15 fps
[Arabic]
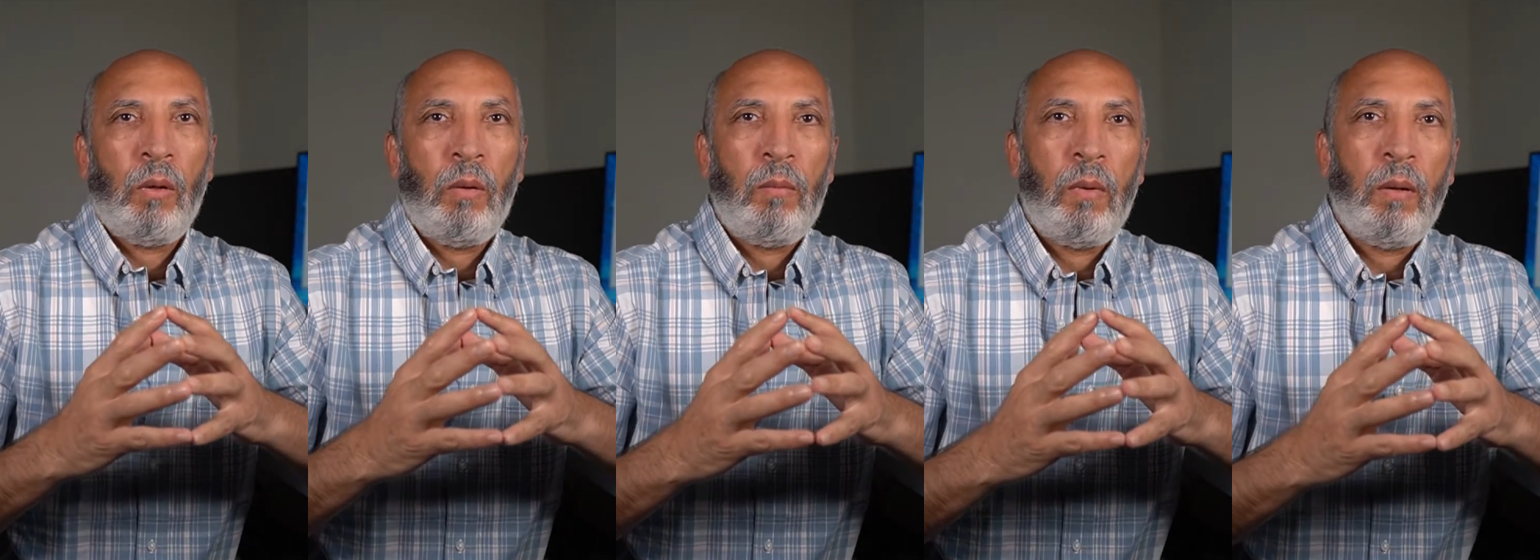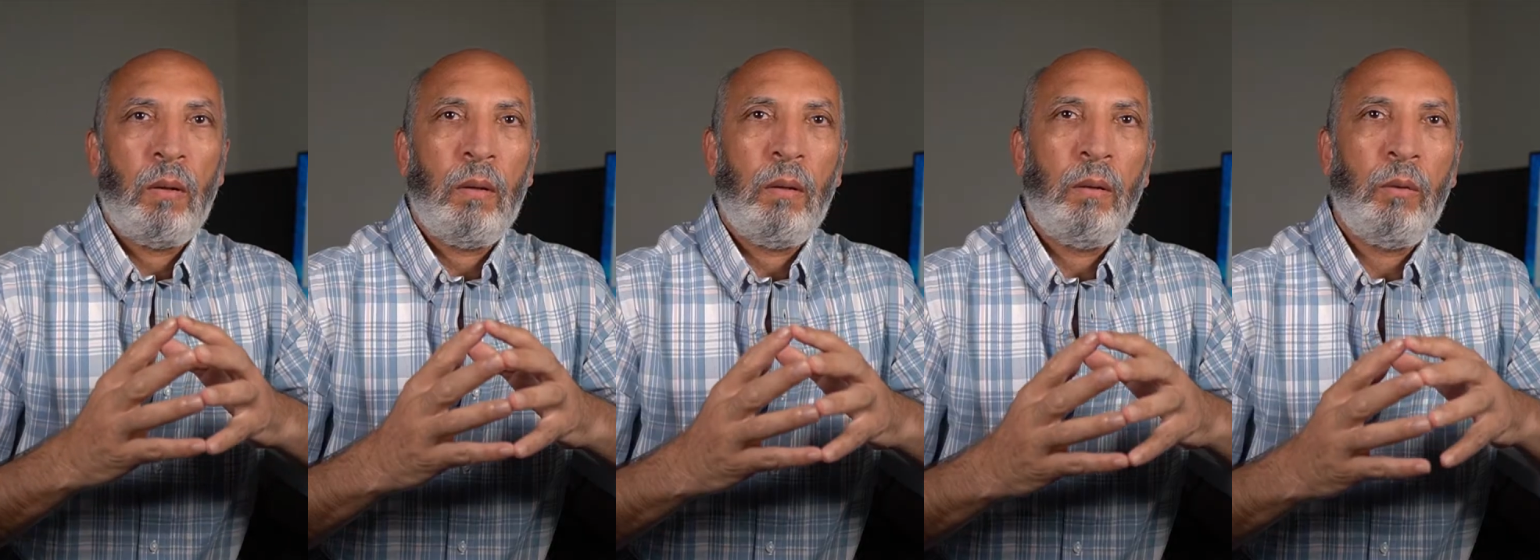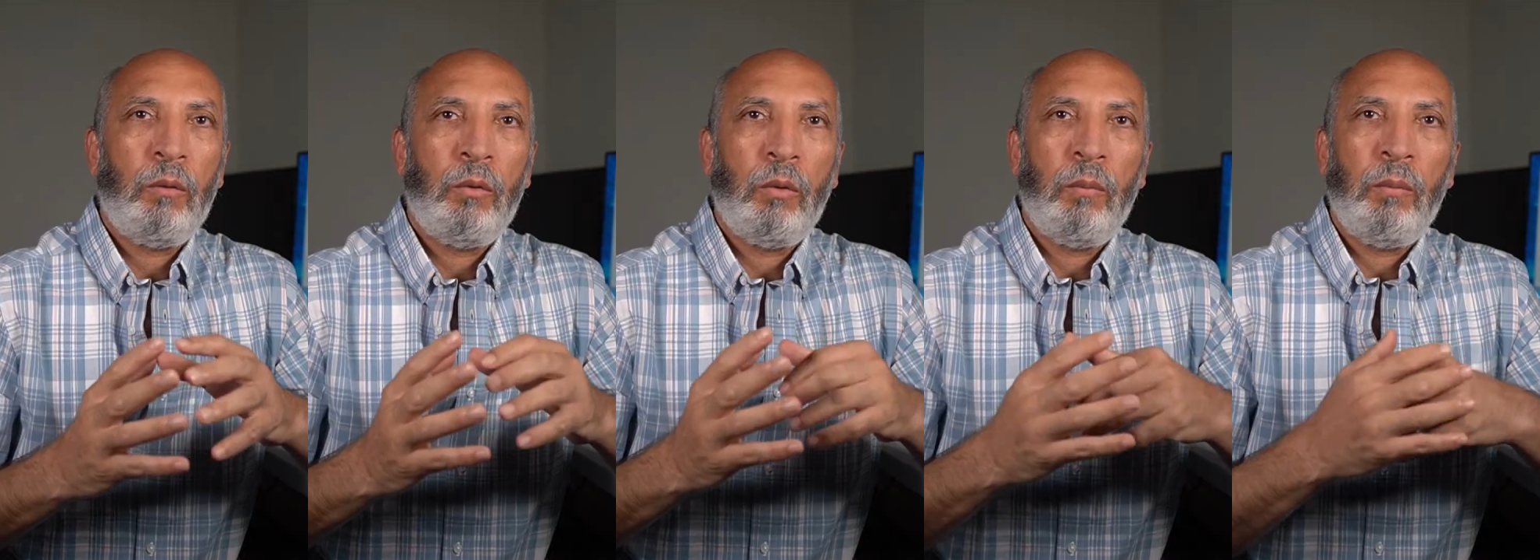هما
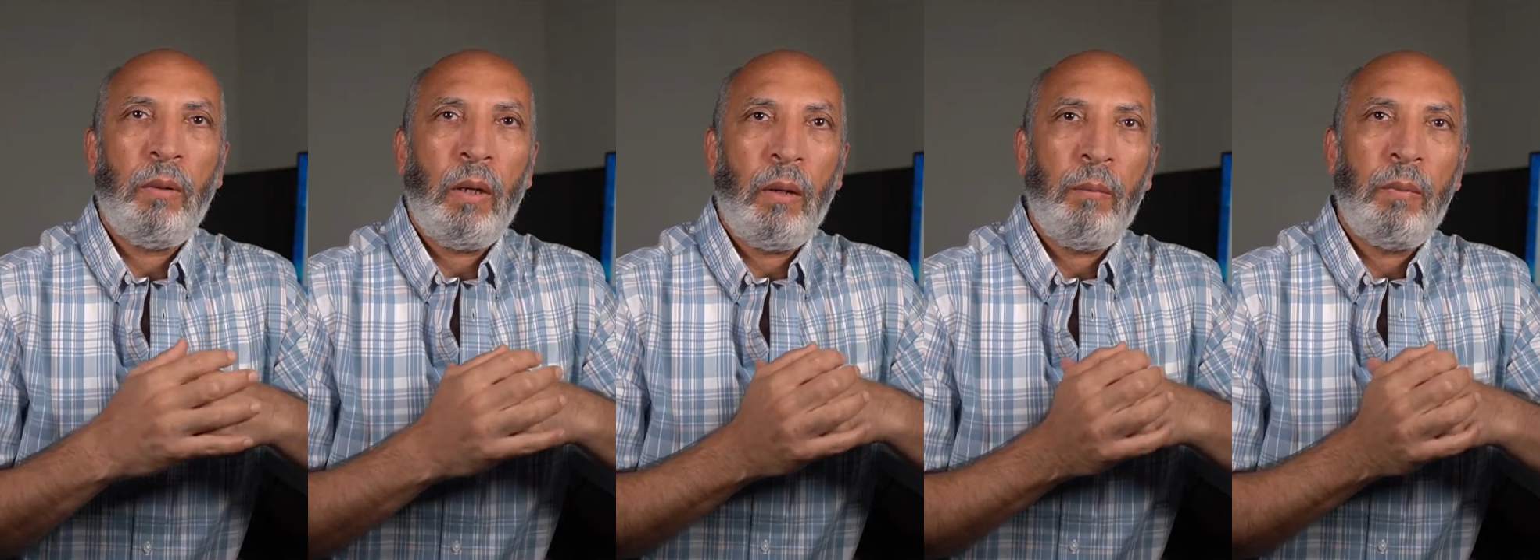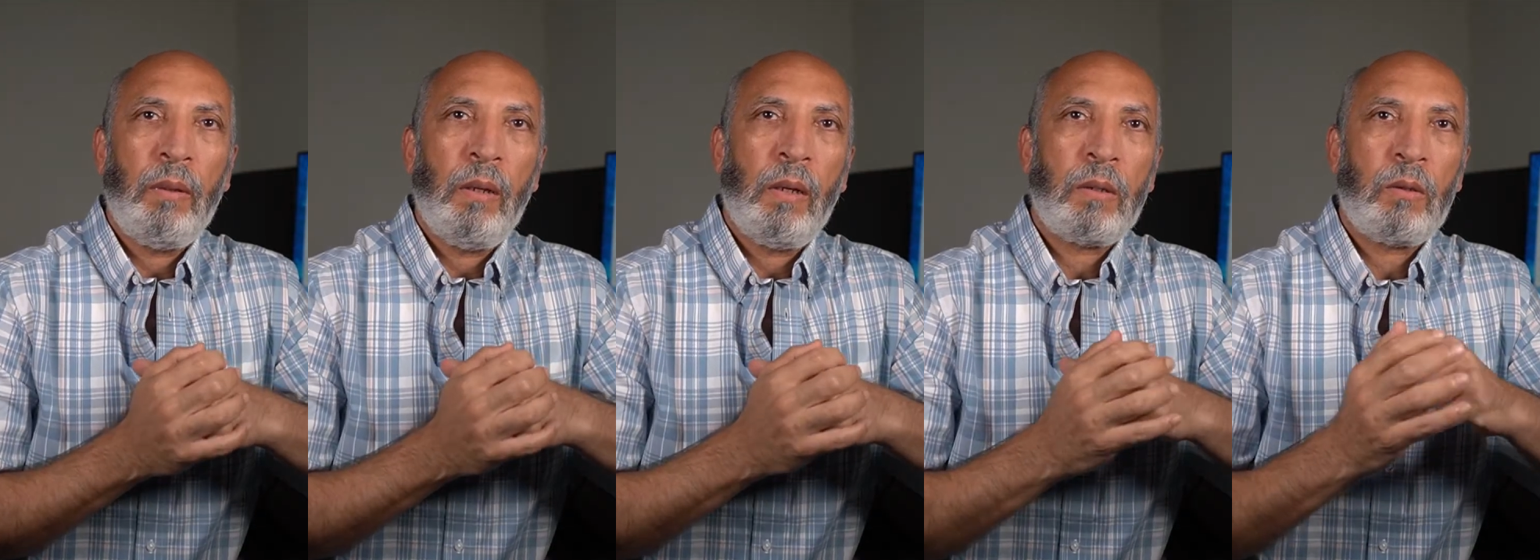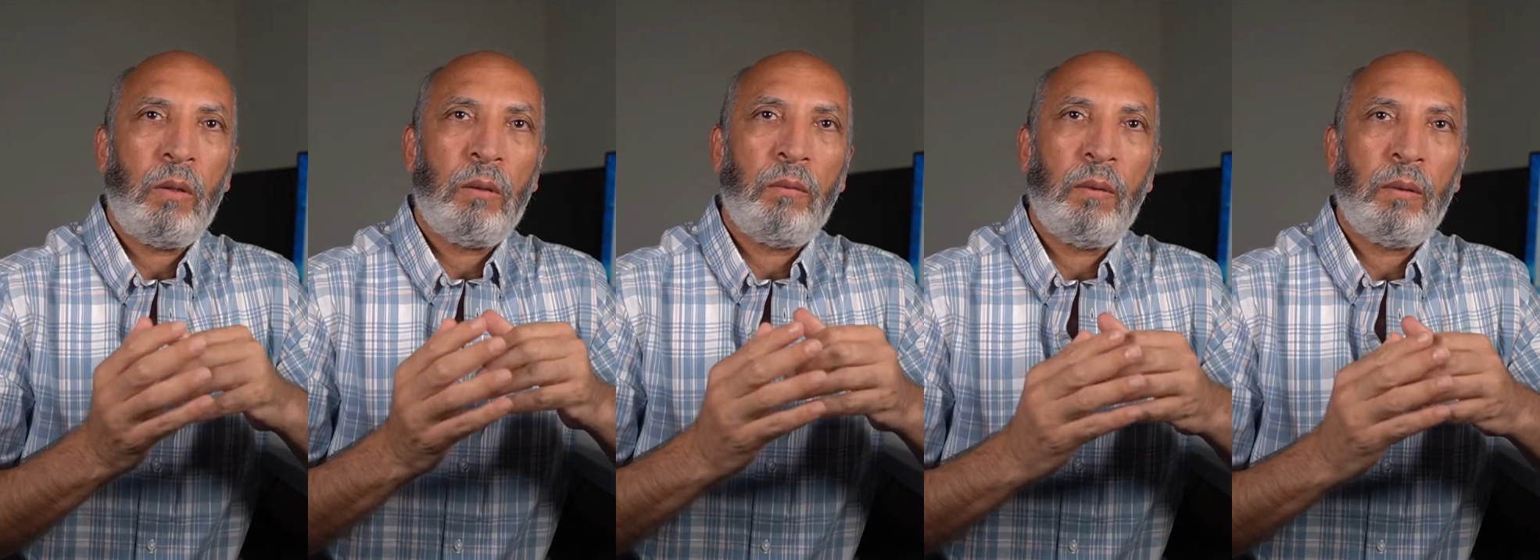اليوتيوب بيحب ان الناس
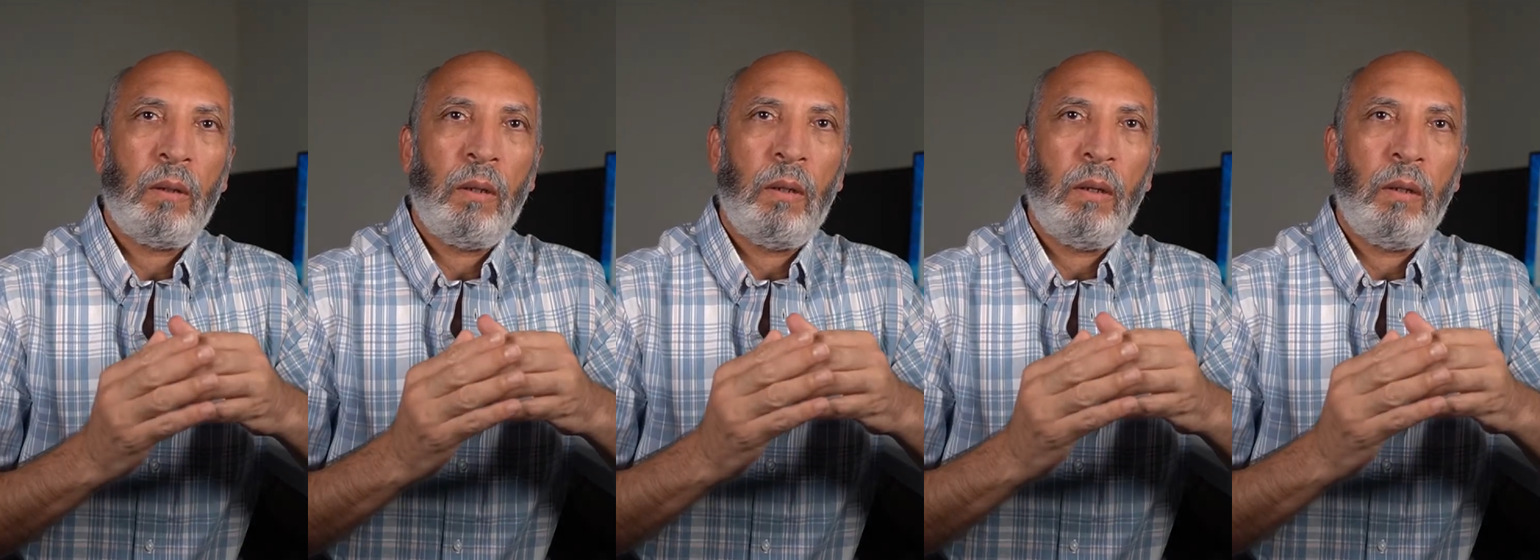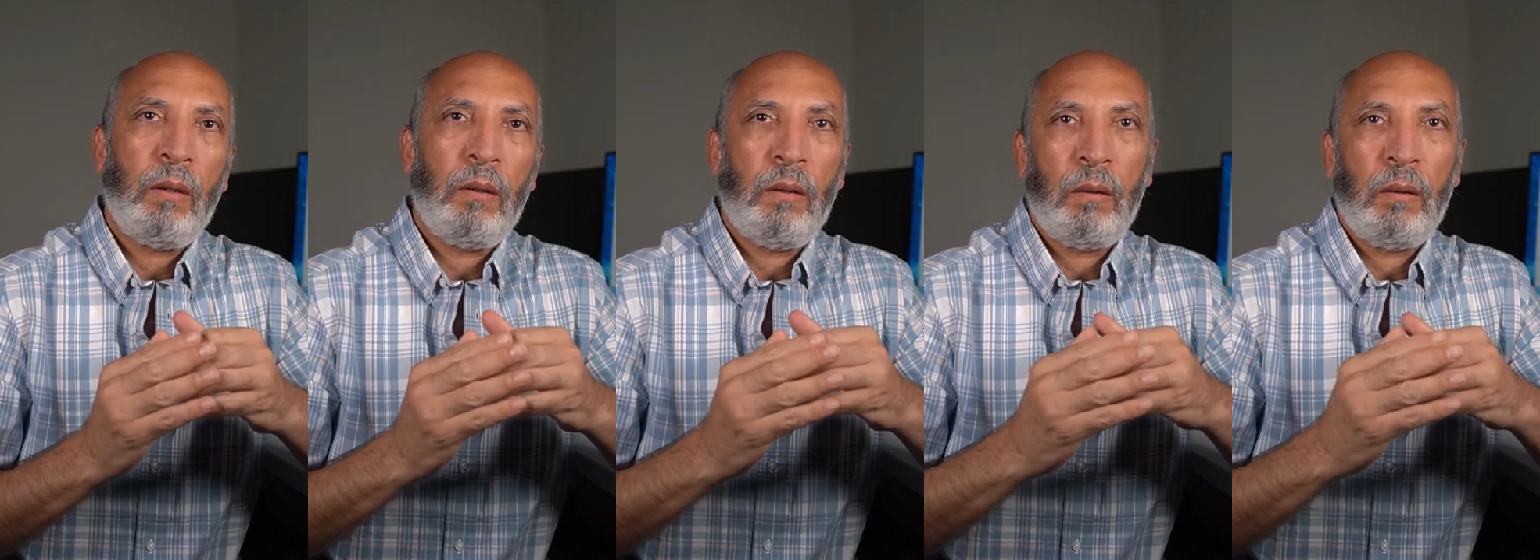تقعد فتره